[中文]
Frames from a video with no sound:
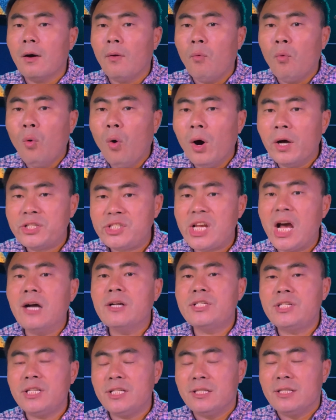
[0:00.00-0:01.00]
我
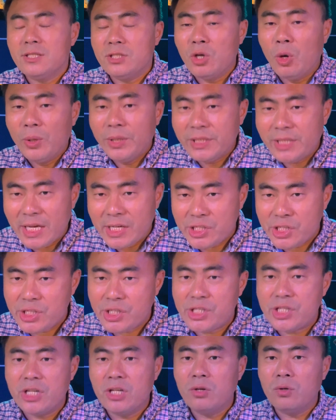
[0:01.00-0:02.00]
相信有一件事
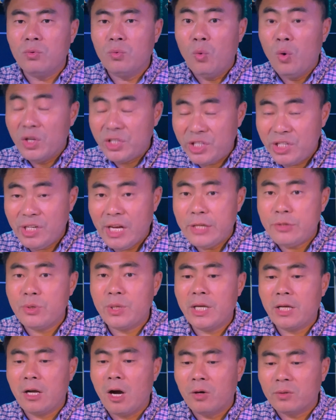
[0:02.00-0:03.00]
情，我今天就
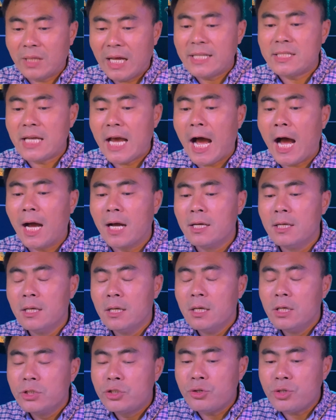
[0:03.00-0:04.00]
可以告诉大家，
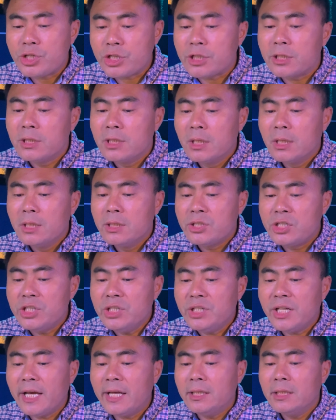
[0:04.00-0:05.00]
就是
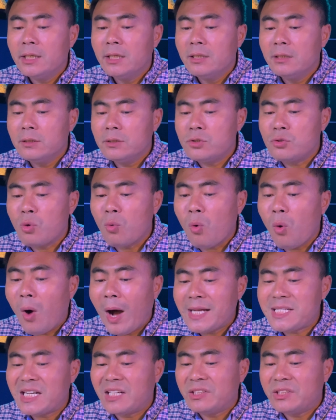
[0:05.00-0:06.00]
今天中国
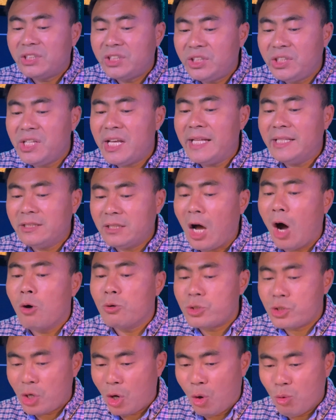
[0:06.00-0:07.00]
话讲天
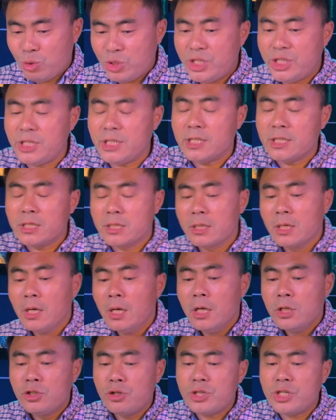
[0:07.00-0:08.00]
道酬勤，
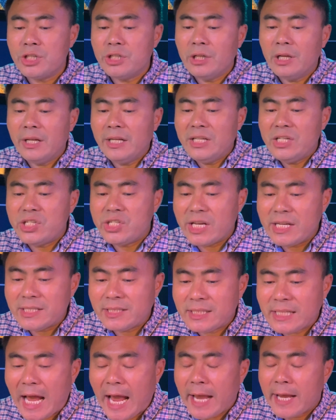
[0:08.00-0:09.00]
就是你现
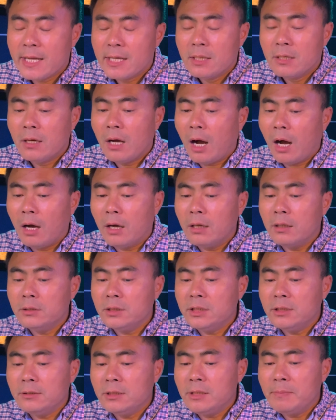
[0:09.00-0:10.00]
在啊，
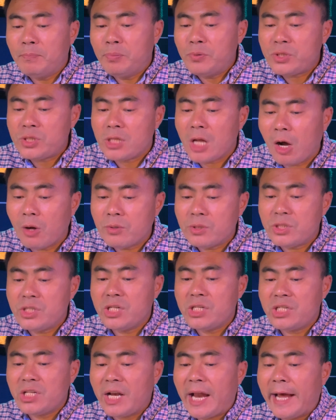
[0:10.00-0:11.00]
你你不知道
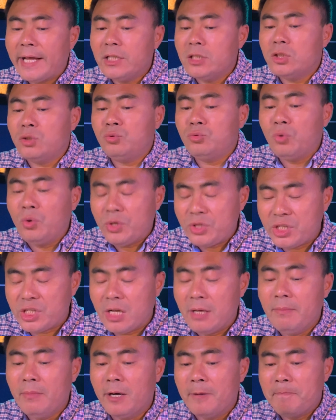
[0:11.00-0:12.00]
接下来做
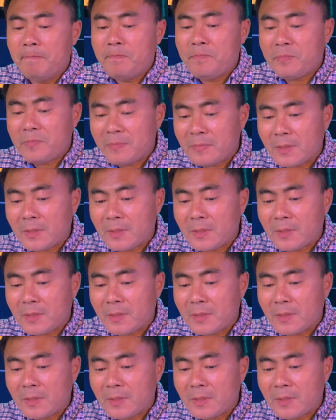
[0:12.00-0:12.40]
什么